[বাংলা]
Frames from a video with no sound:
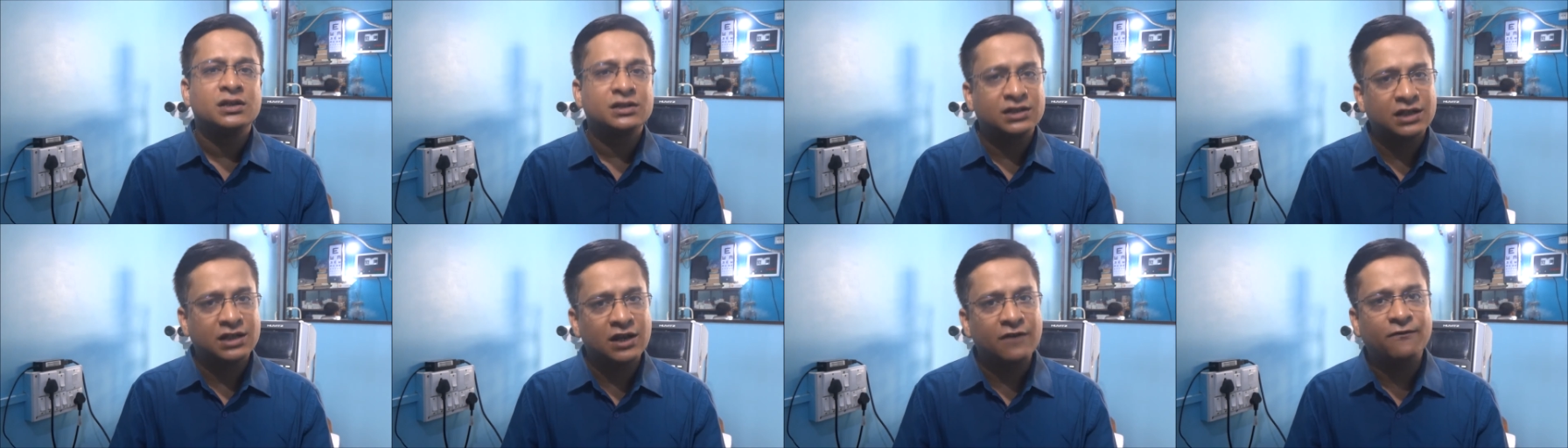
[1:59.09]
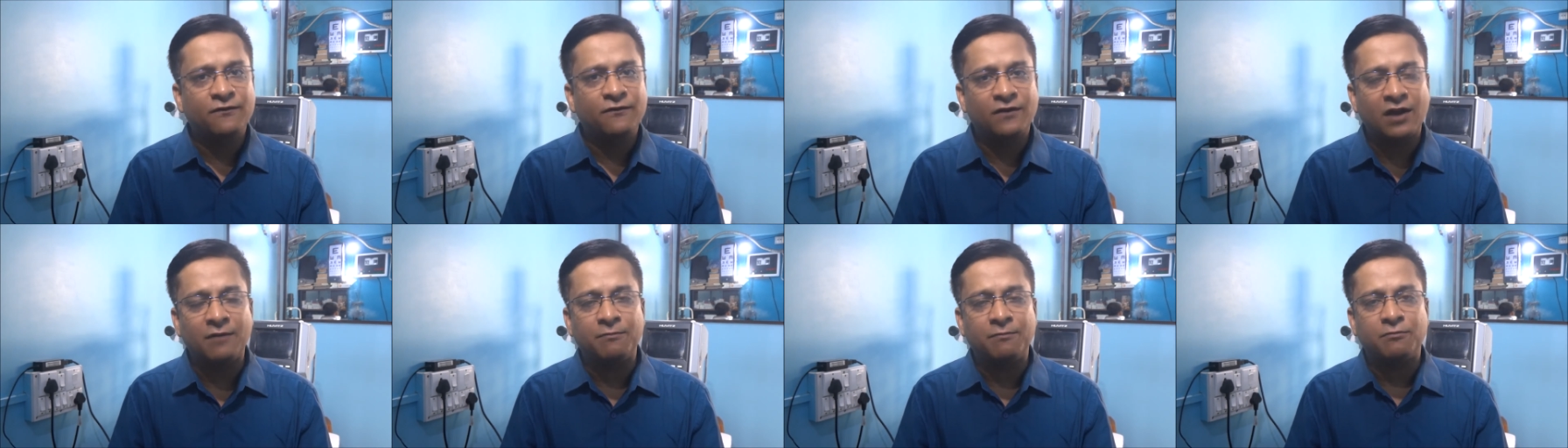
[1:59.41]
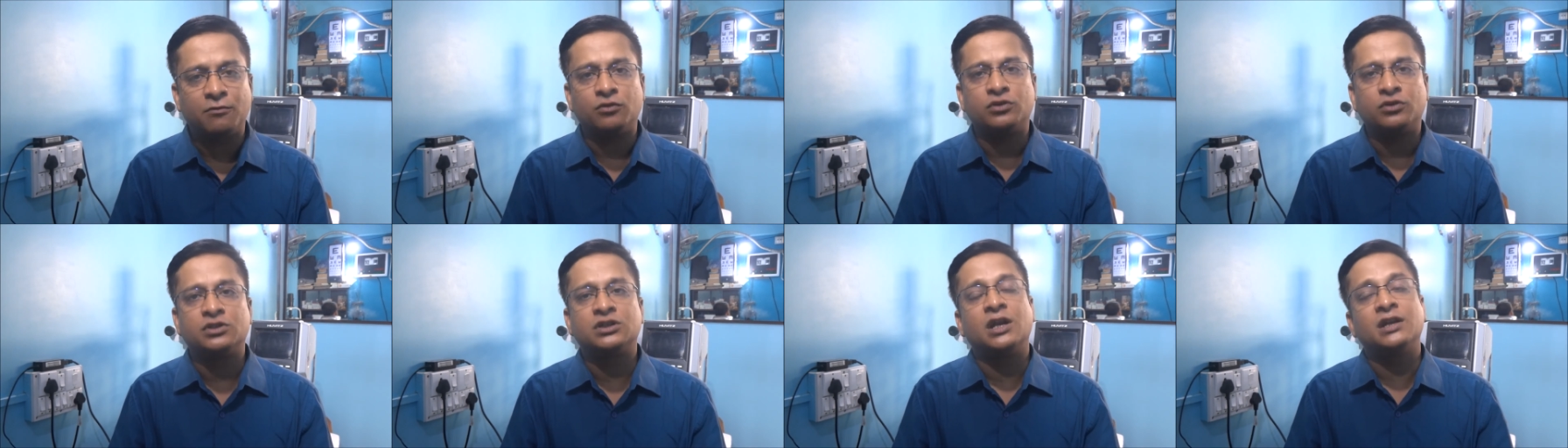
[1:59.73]
সেফ লাইফ
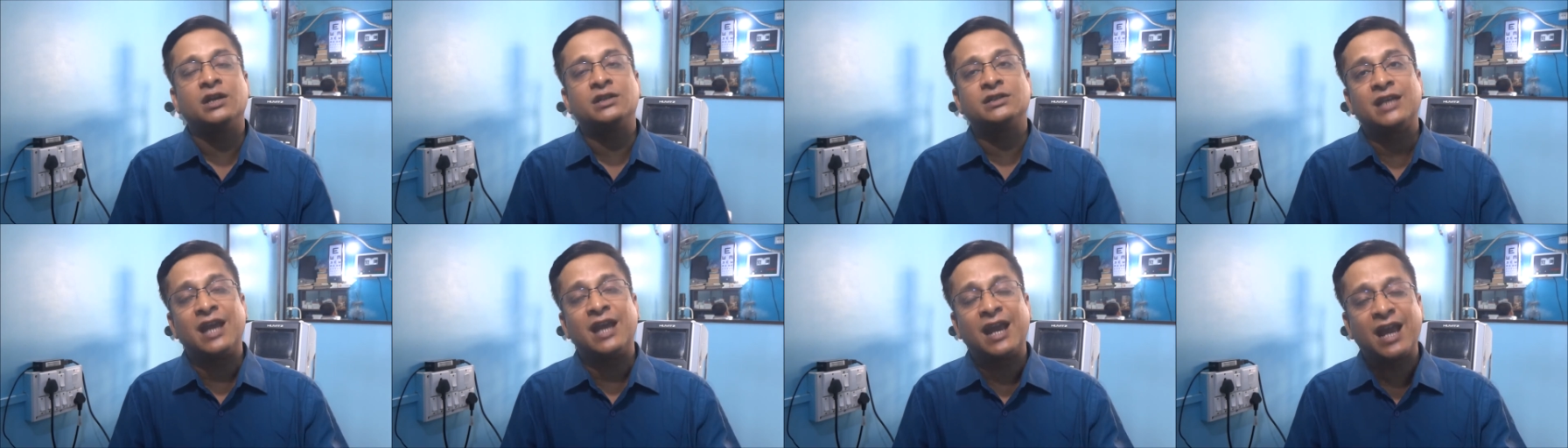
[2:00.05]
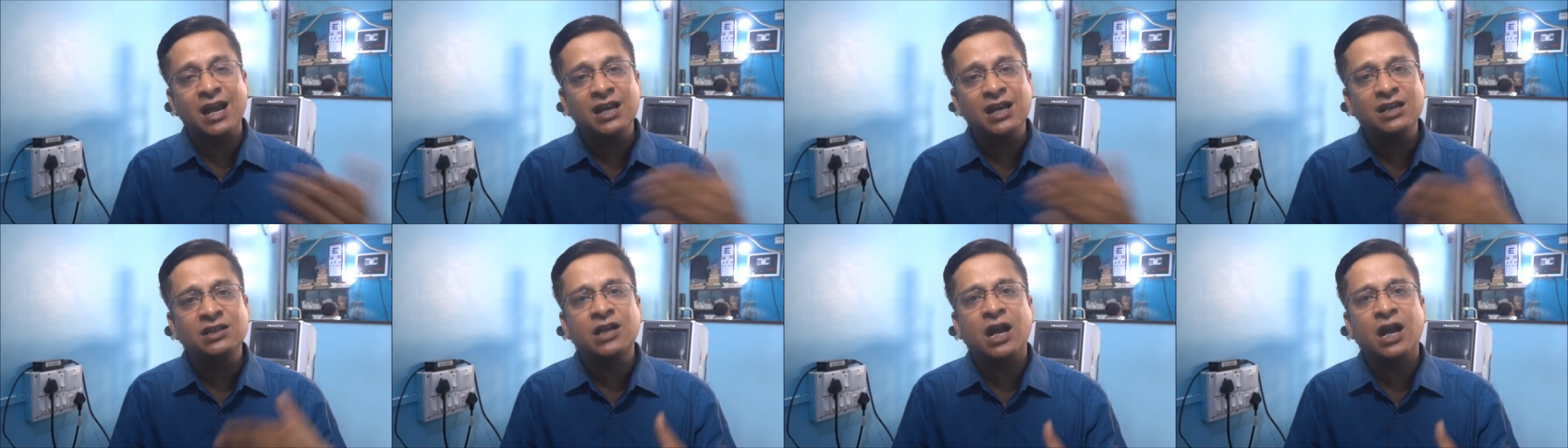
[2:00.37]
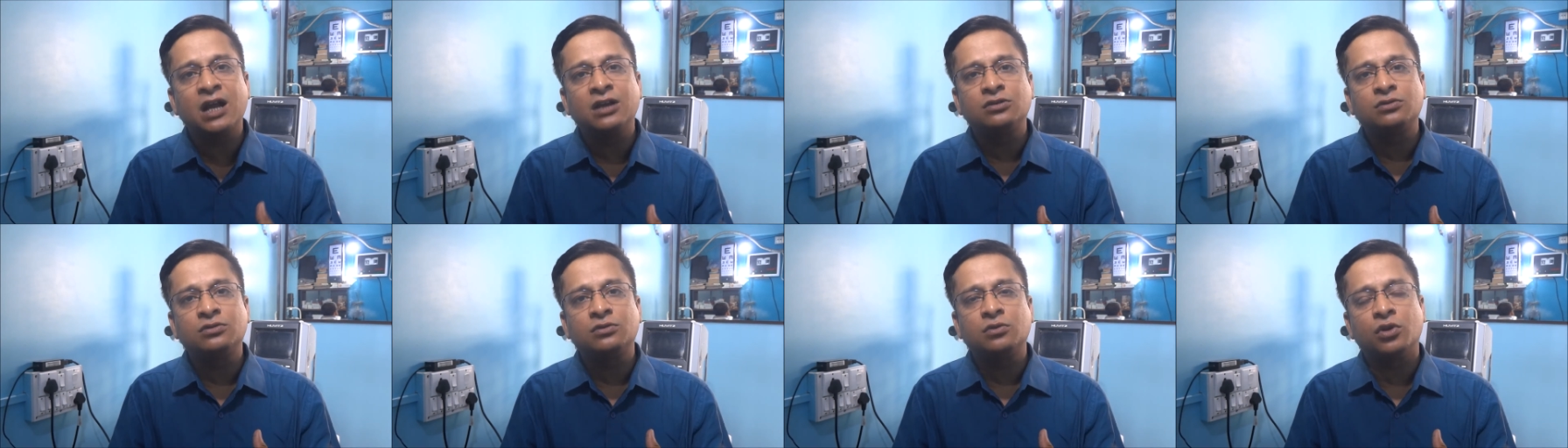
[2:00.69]
করছে আর সেকেন্ড যা
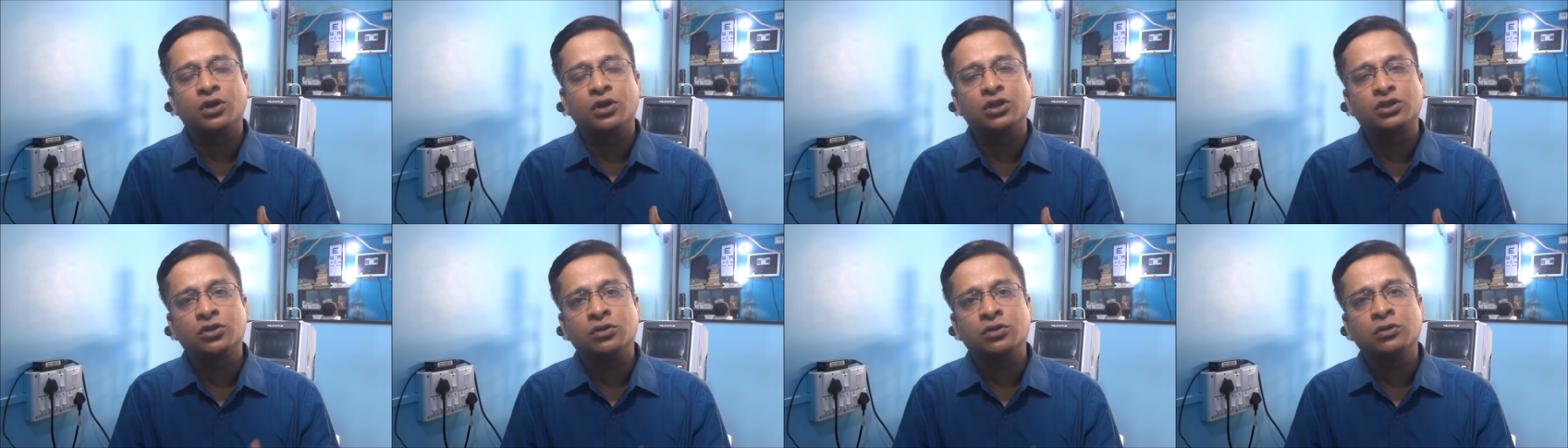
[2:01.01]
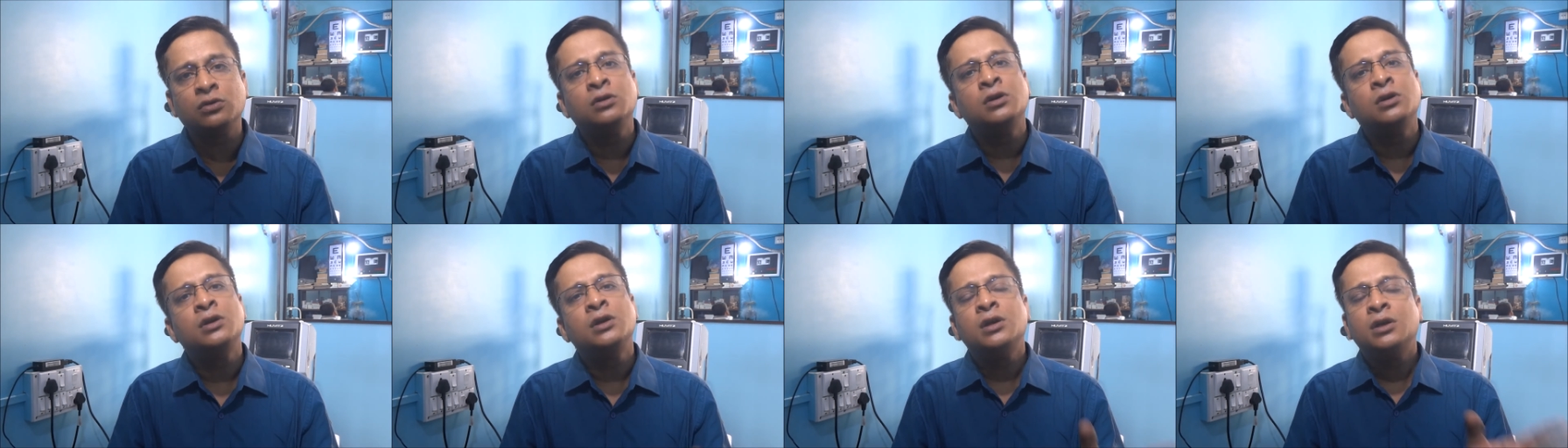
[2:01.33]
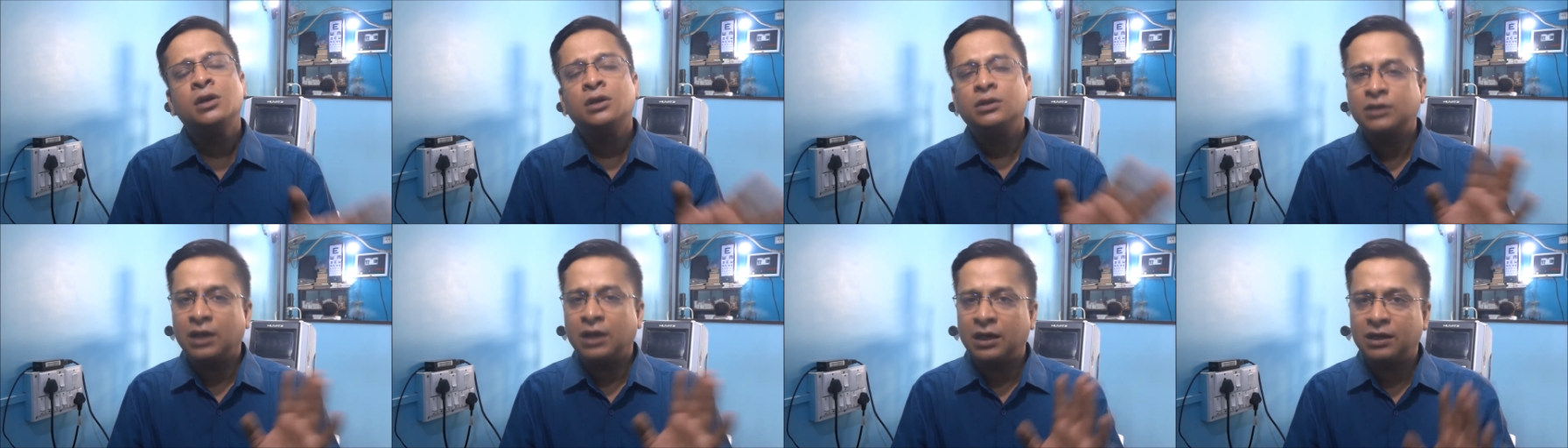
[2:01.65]
হয়েছিল
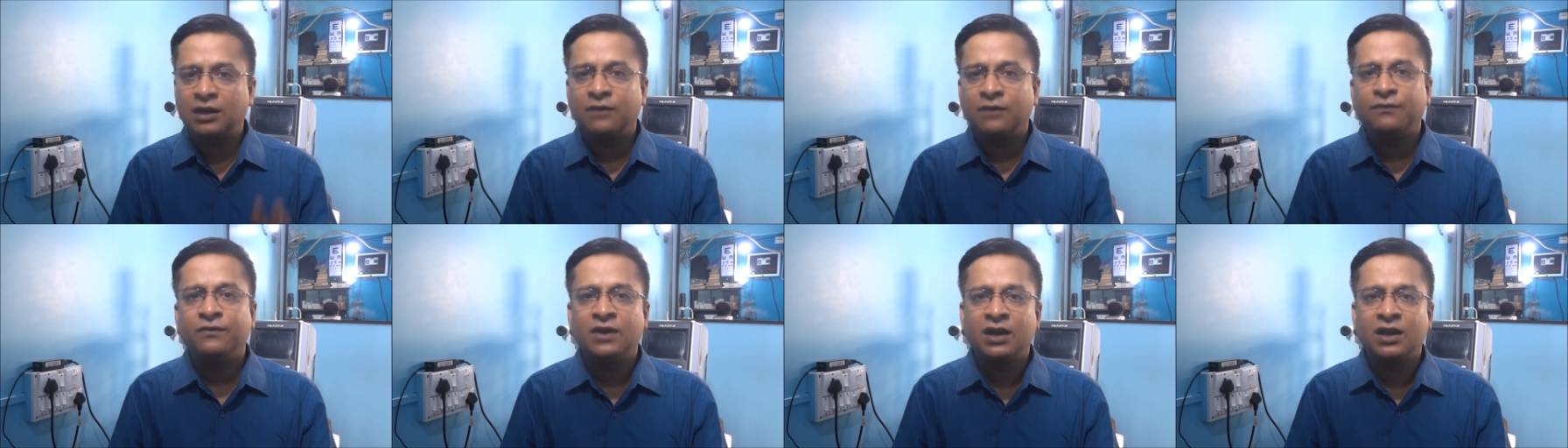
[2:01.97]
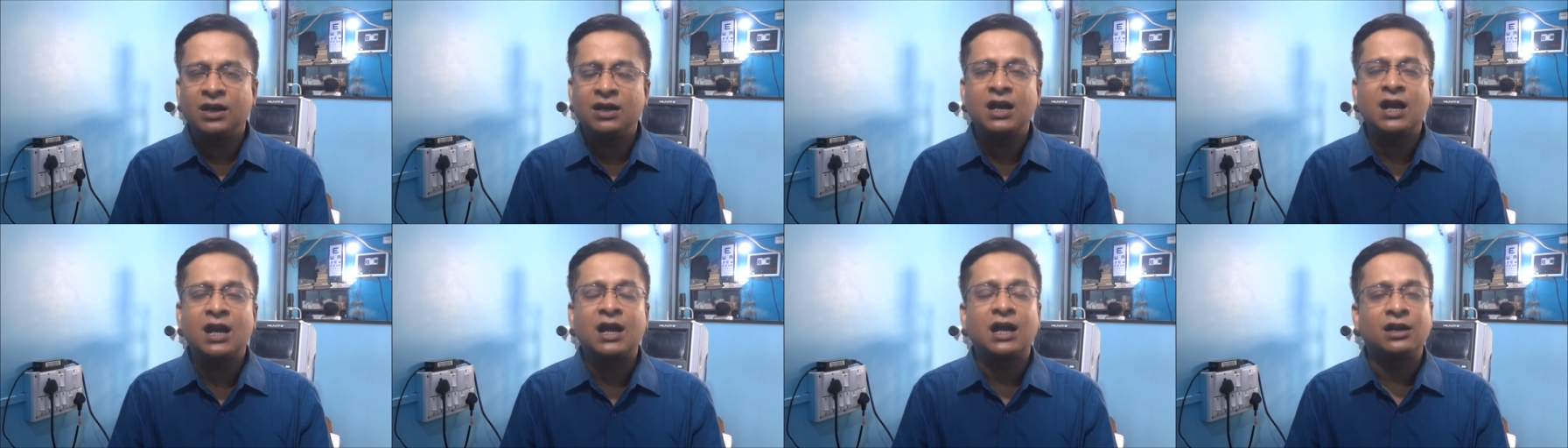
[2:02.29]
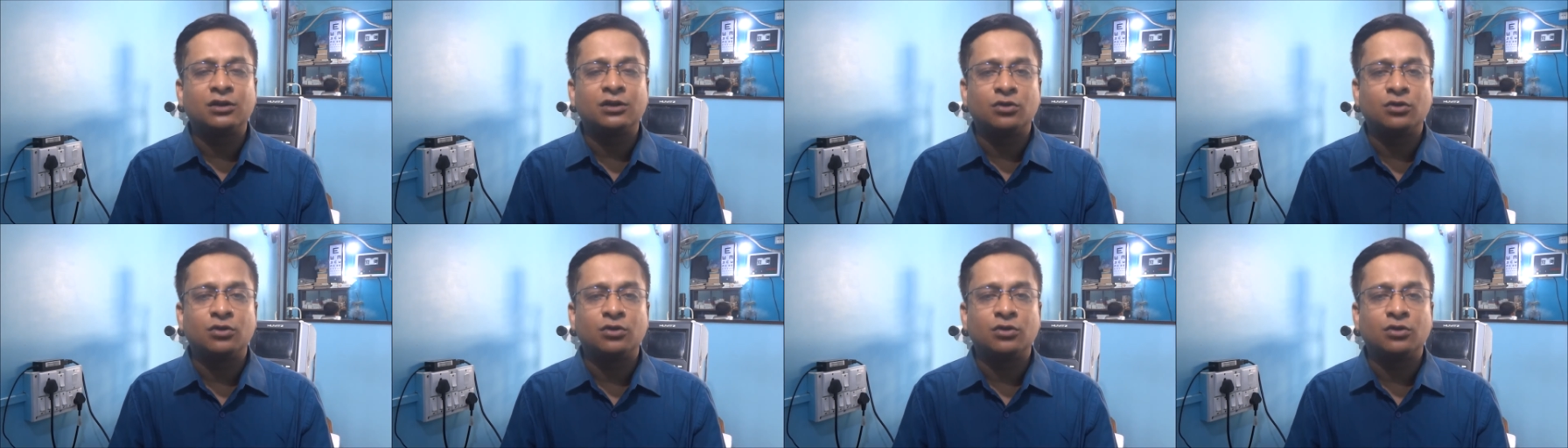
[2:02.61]
তার ডেফিনেটলি এখানে